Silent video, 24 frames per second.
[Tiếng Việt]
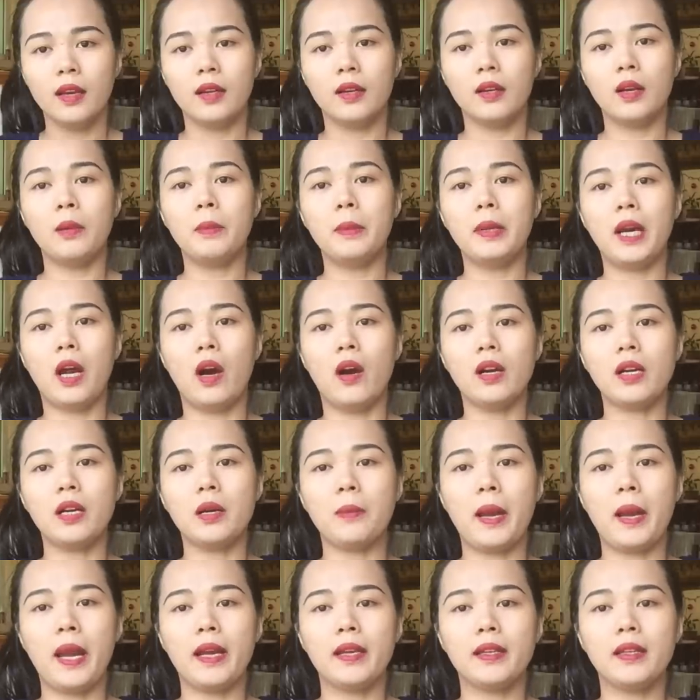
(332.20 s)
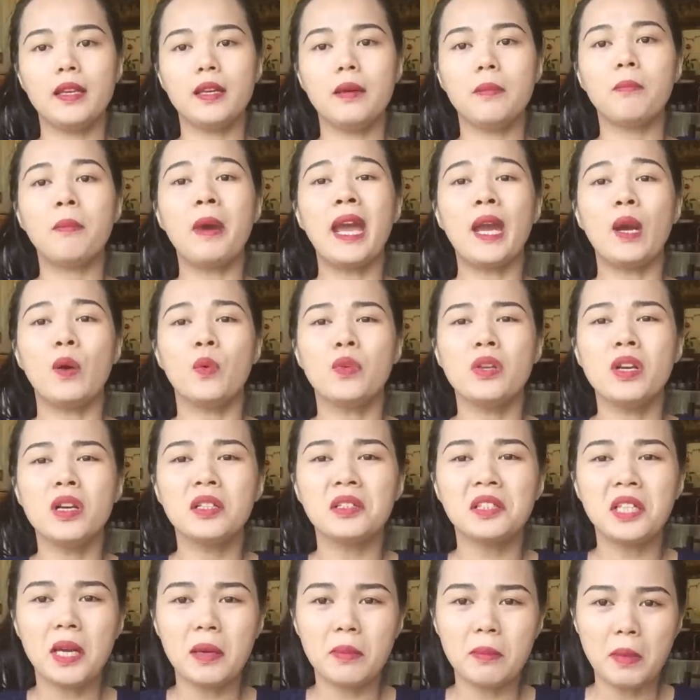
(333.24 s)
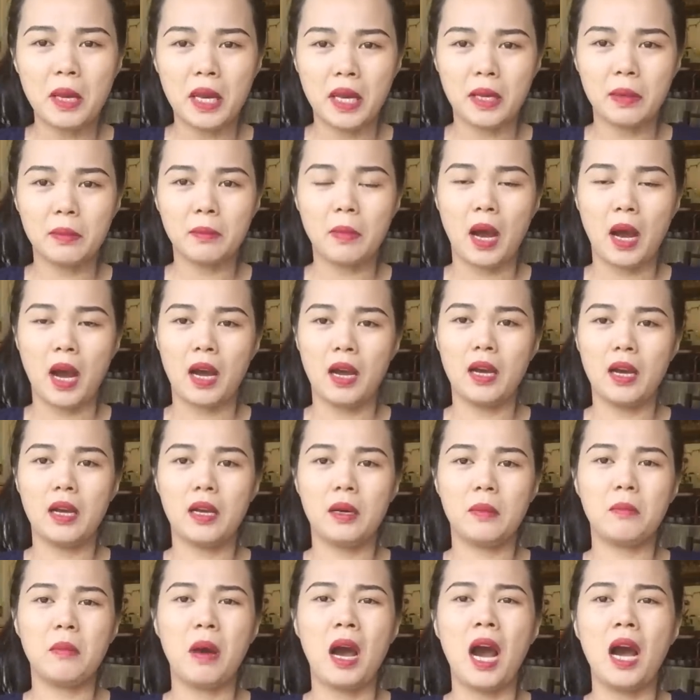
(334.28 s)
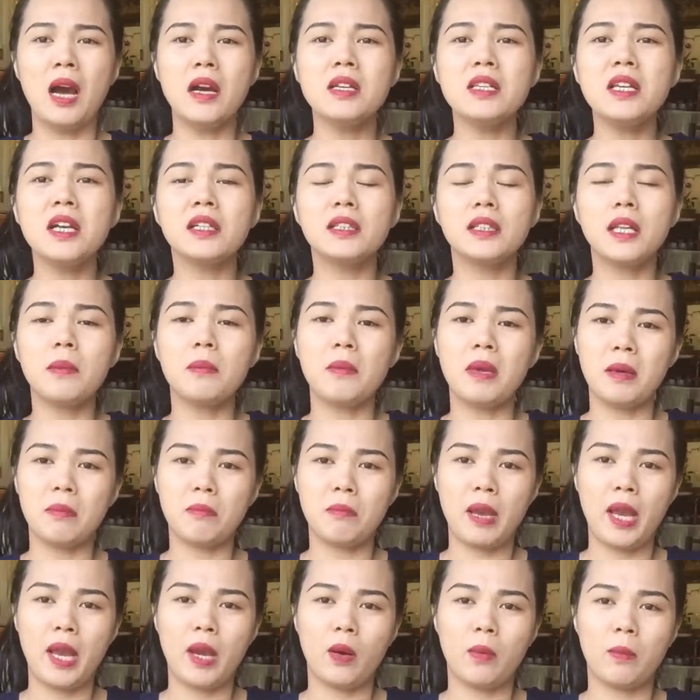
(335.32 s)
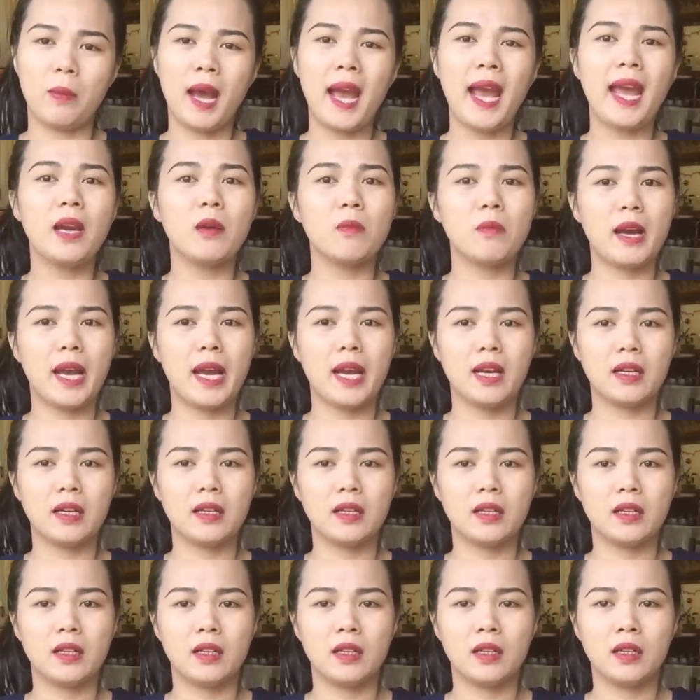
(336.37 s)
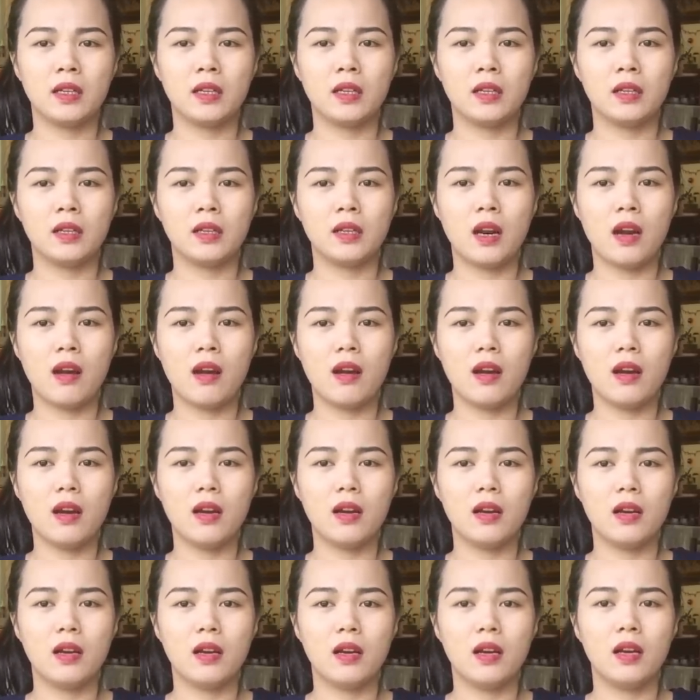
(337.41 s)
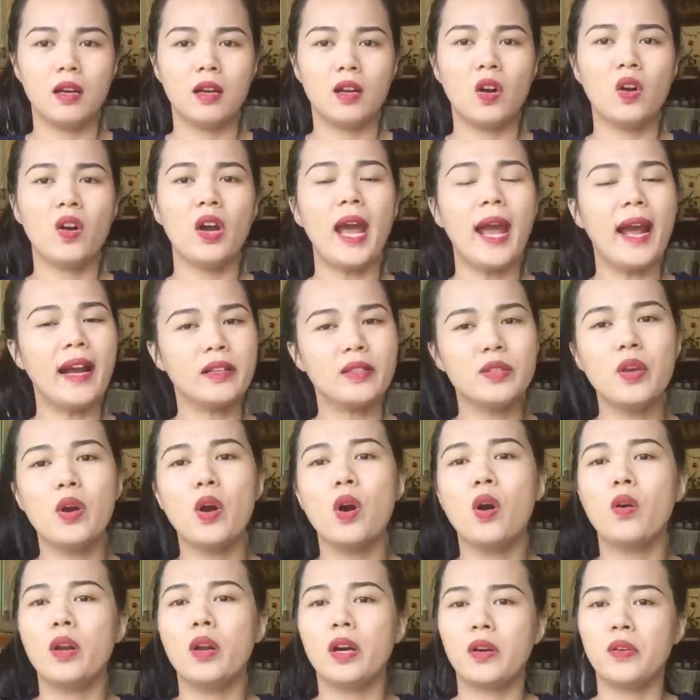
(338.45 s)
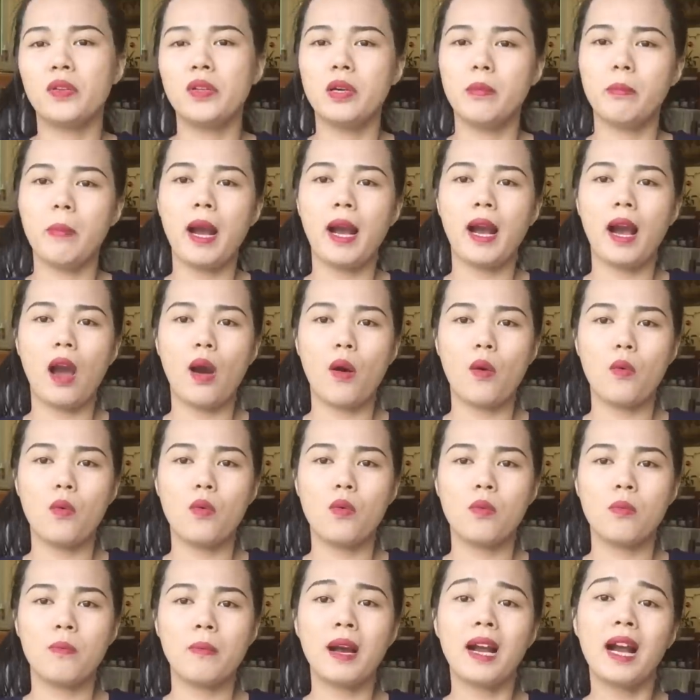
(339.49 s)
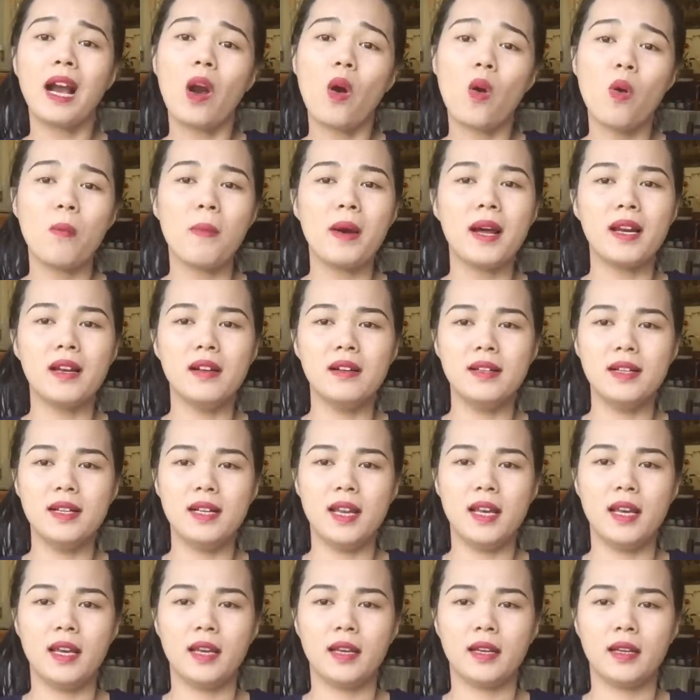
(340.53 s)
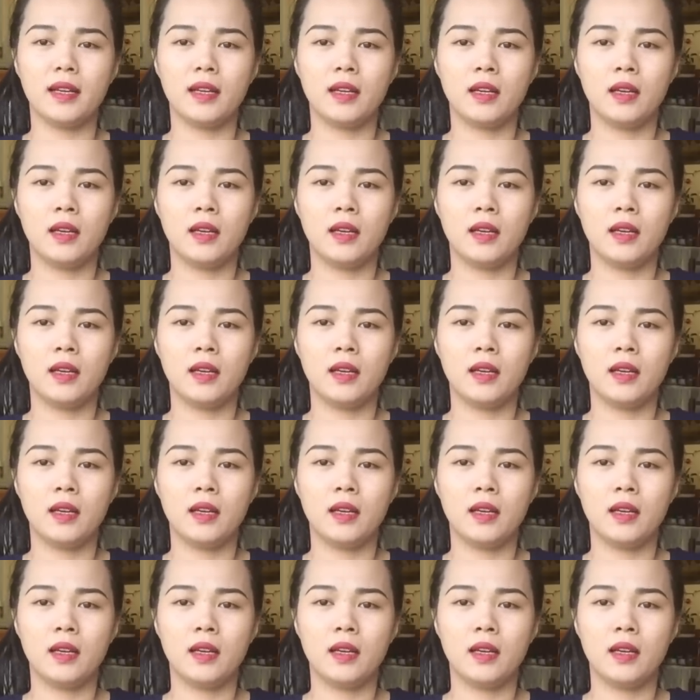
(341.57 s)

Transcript: rồi mình hỏi các bạn chứ mèo dưng tới miệng mở à, mở dưng tới miệng mèo mà ai không ăn đó rồi ăn vô là coi như mắc câu mắc câu mắc lưới liền